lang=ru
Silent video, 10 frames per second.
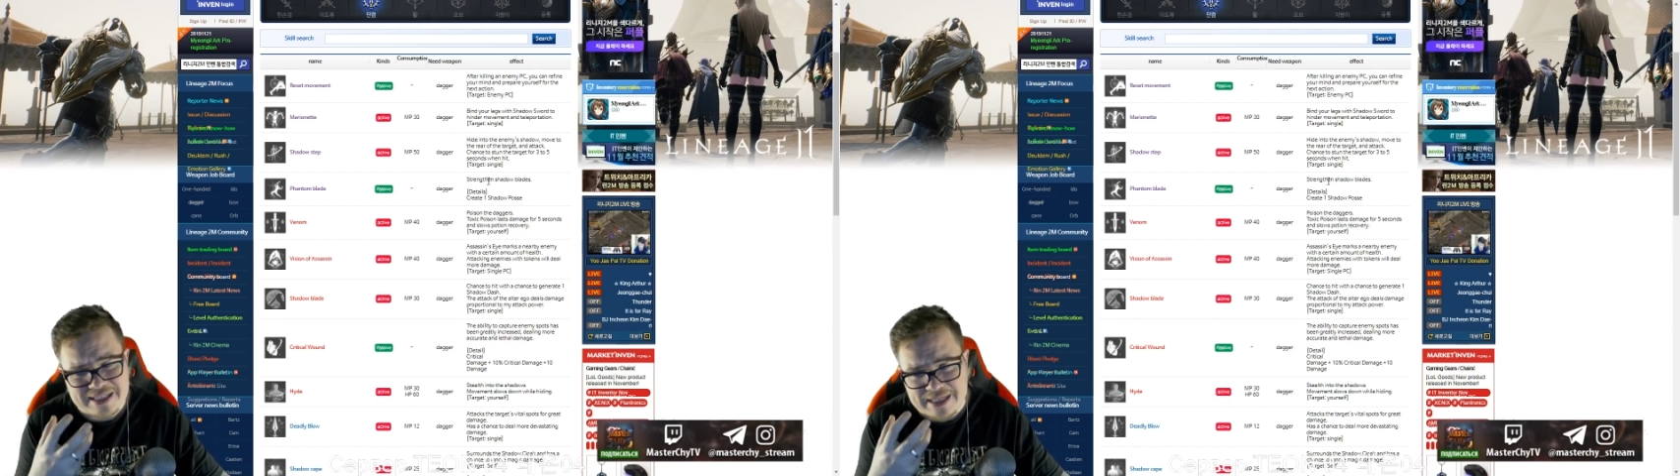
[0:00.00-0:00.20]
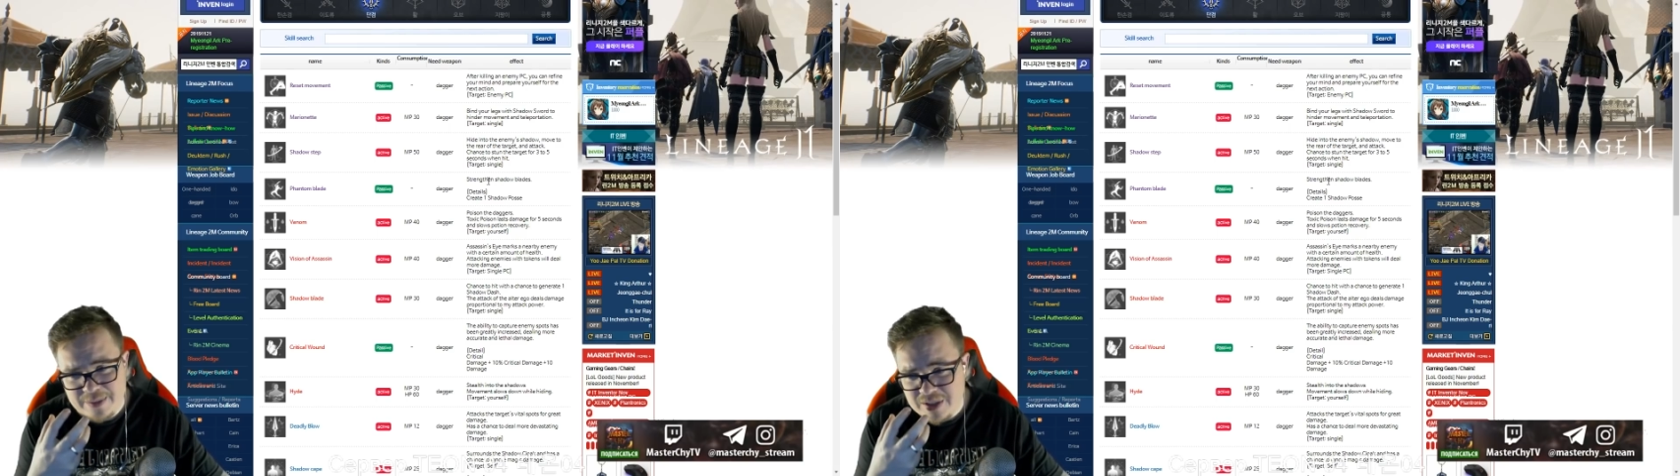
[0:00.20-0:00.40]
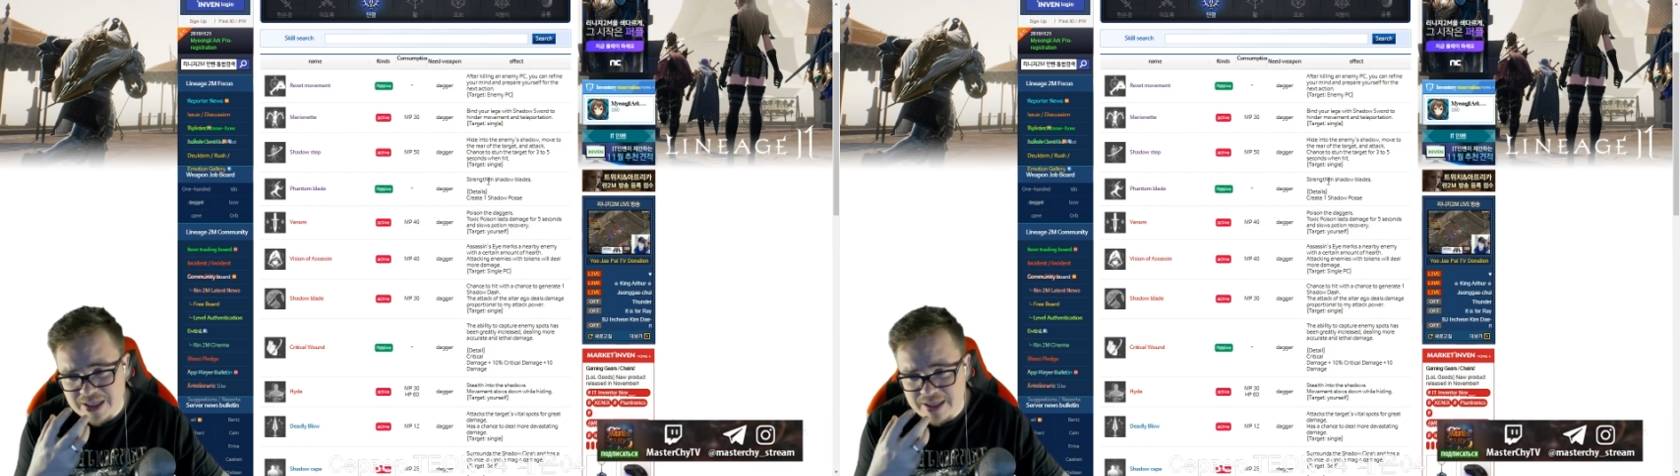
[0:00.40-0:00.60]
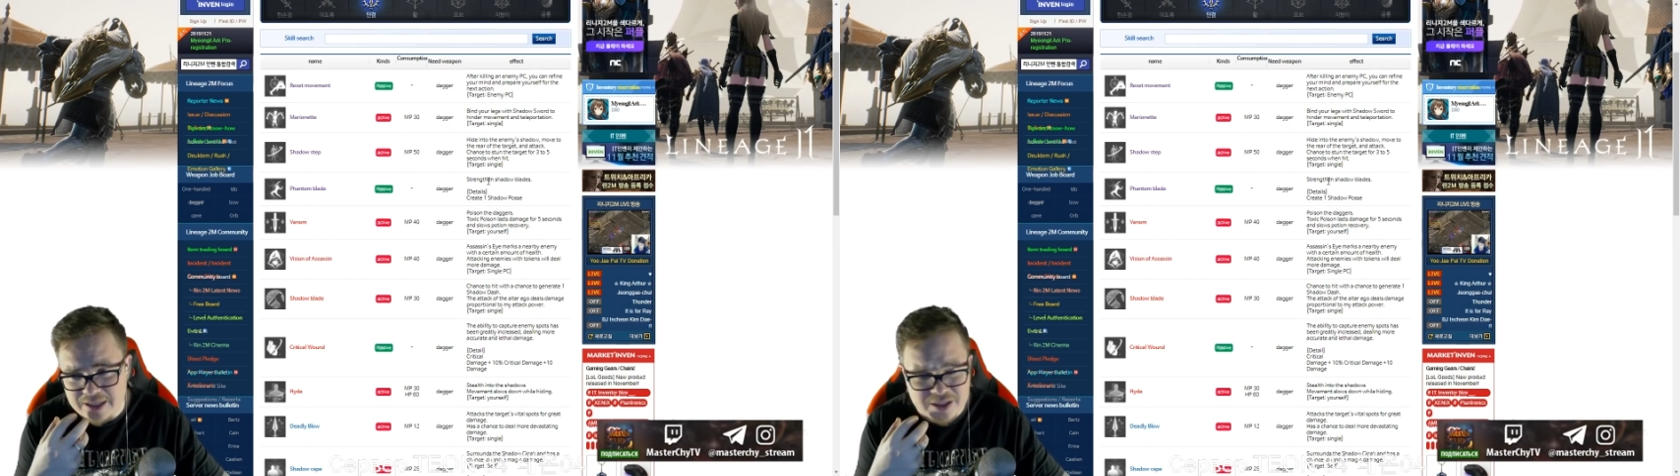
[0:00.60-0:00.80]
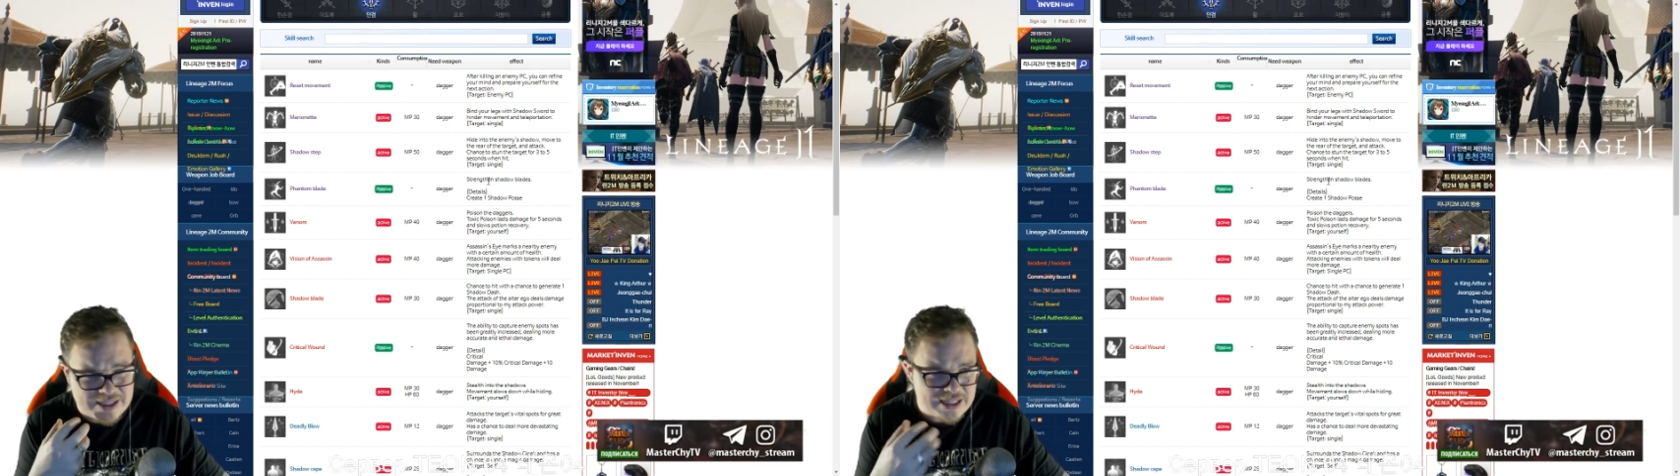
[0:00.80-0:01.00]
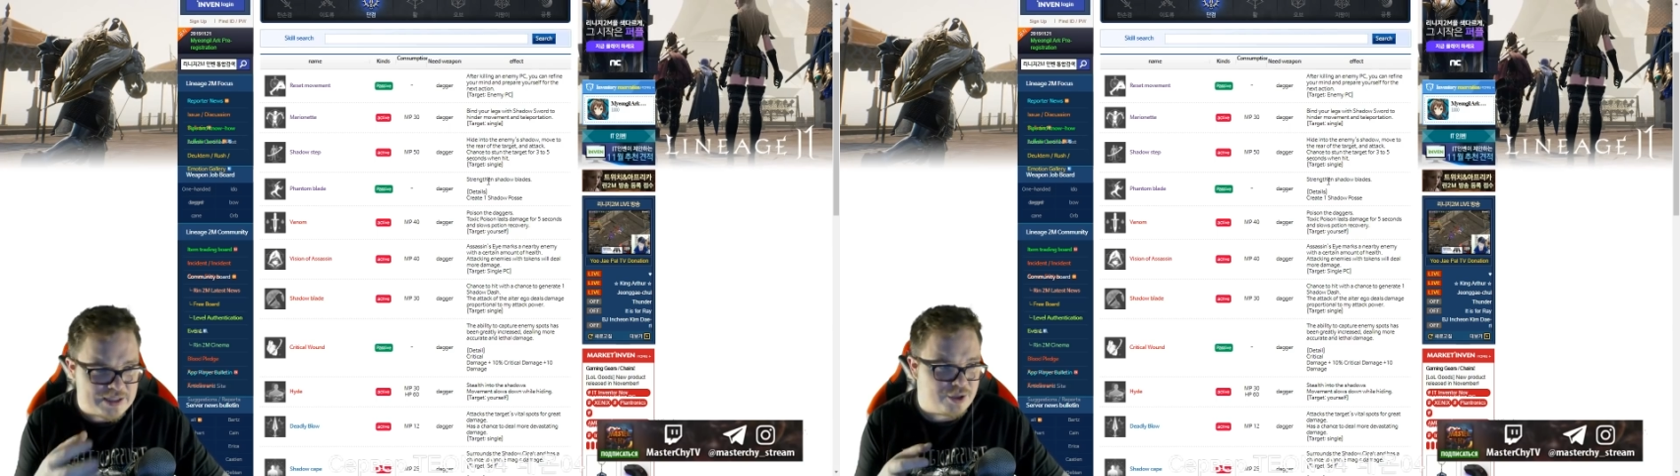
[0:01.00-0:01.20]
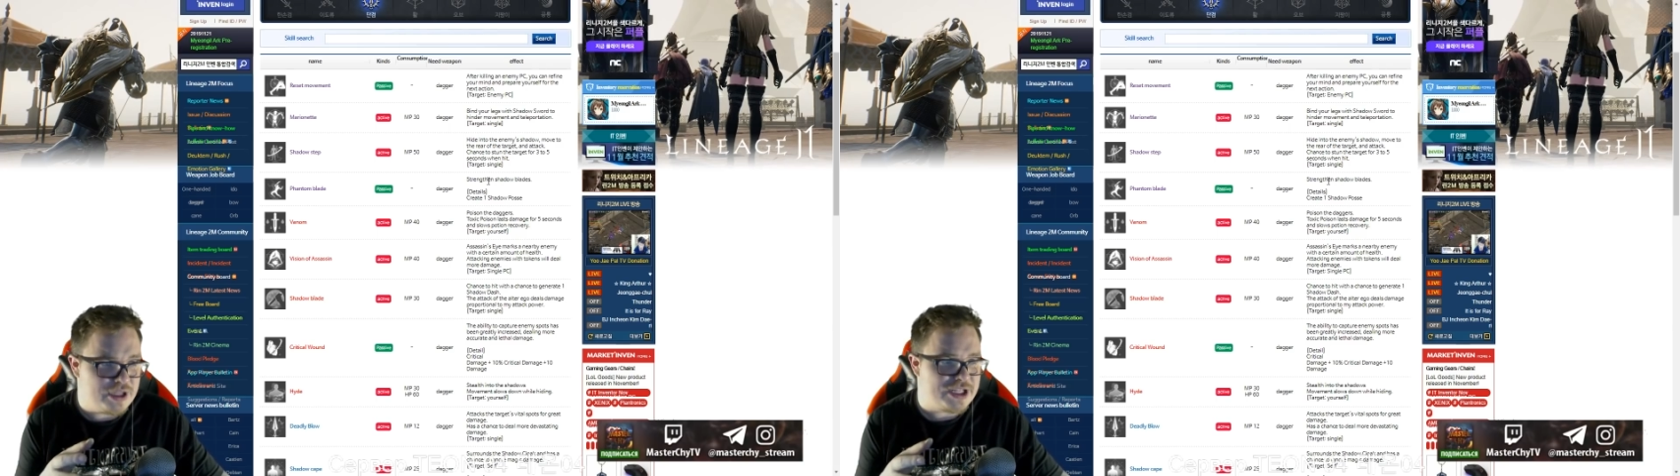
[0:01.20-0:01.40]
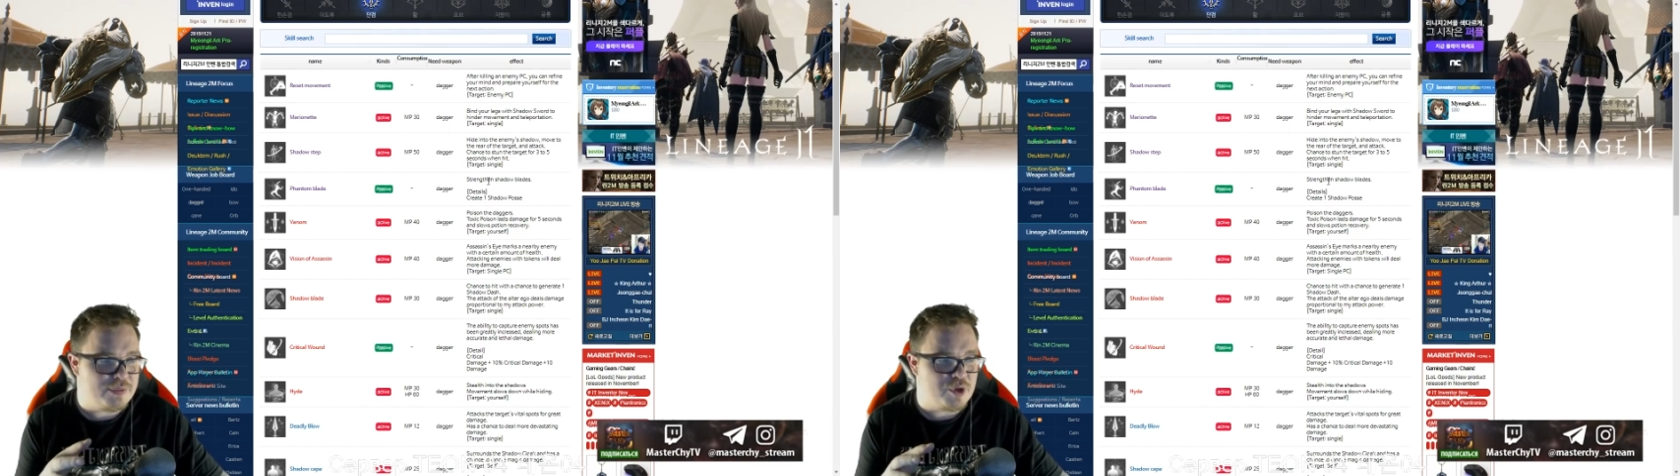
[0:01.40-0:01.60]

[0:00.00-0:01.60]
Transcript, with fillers: на самом деле здесь ее даже